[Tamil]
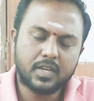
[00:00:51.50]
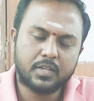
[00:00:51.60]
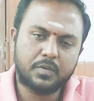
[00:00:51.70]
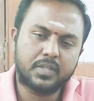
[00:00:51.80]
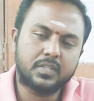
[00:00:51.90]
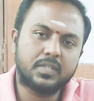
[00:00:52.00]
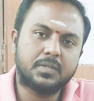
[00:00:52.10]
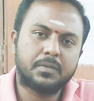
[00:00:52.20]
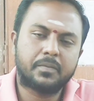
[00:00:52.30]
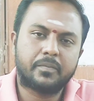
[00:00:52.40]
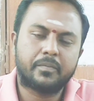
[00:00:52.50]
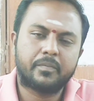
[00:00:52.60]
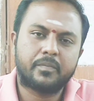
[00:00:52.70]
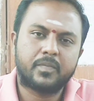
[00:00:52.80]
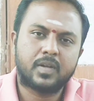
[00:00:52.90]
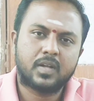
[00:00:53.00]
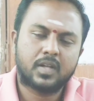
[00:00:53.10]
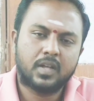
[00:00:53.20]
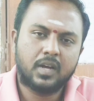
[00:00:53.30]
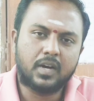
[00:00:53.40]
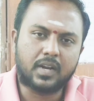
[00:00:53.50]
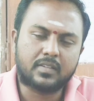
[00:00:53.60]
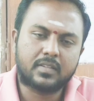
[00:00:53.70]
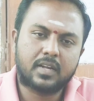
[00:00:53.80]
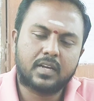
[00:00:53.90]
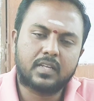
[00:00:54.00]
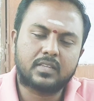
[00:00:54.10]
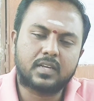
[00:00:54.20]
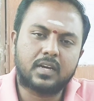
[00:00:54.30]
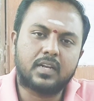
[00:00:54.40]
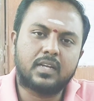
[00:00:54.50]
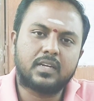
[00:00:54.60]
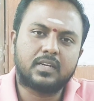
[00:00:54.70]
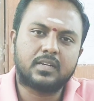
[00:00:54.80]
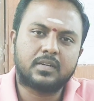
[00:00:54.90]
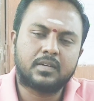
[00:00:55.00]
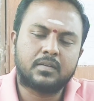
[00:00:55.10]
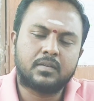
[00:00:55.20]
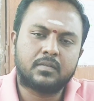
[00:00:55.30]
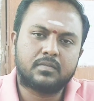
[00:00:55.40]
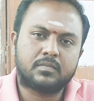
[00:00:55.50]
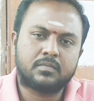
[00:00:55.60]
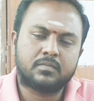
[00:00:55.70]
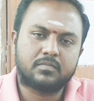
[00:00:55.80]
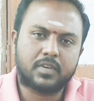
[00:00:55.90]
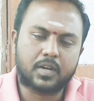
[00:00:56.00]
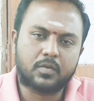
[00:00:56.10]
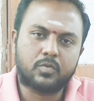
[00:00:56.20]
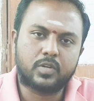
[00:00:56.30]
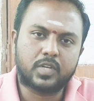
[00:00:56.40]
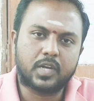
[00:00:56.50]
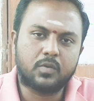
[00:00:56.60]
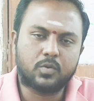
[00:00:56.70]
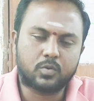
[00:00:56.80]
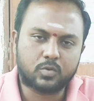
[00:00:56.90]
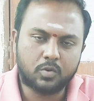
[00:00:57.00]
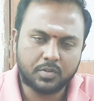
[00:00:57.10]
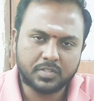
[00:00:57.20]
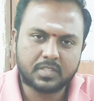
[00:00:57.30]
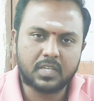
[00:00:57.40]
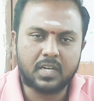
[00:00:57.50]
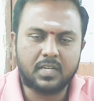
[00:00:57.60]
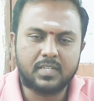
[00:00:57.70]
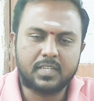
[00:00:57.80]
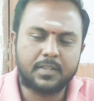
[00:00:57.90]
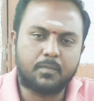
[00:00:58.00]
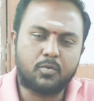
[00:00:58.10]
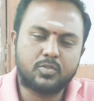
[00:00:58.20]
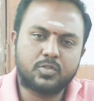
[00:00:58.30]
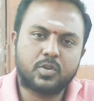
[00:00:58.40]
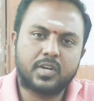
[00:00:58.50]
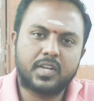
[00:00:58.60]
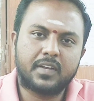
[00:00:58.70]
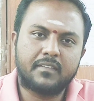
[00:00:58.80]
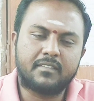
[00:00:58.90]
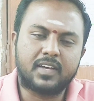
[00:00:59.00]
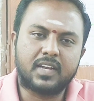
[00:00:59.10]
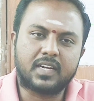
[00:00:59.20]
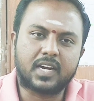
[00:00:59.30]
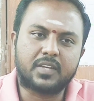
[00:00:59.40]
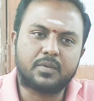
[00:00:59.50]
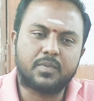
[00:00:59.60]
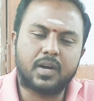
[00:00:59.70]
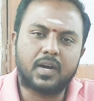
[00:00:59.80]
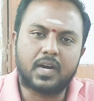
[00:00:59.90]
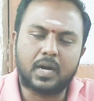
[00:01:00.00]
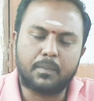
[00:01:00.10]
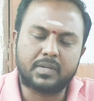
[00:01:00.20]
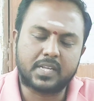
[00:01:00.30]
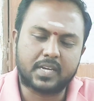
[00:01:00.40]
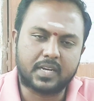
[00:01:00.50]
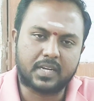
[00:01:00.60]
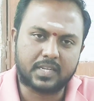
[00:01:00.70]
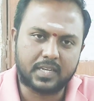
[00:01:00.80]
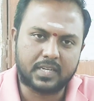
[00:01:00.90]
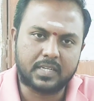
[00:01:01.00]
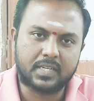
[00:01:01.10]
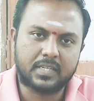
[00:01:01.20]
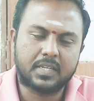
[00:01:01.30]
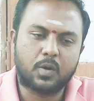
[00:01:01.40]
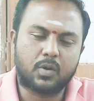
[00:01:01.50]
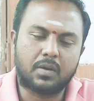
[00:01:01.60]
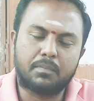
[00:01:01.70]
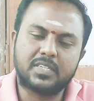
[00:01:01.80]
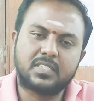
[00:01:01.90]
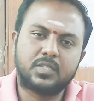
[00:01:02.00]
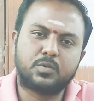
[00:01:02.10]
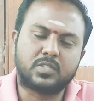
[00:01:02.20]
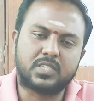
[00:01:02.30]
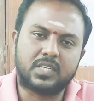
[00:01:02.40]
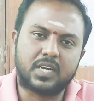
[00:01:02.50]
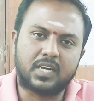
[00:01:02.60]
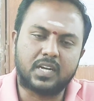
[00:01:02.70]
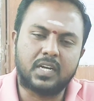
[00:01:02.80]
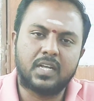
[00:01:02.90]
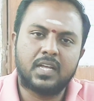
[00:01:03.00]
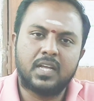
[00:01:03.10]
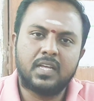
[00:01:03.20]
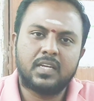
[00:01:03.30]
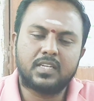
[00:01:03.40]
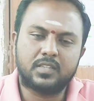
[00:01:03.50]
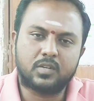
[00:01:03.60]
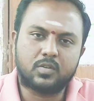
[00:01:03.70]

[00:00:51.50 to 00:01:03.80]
இது வந்து அரசாங்கத்தால் வரக்கூடிய ஒரு கோர்ஸ் தான் இதை முடித்தோடனே வேலை கிடைக்குமா அப்படின்னு கேட்குறாங்க என்கிட்ட அவங்க ஃபஸ்ட்டு கொஷின் என்னன்னா இந்த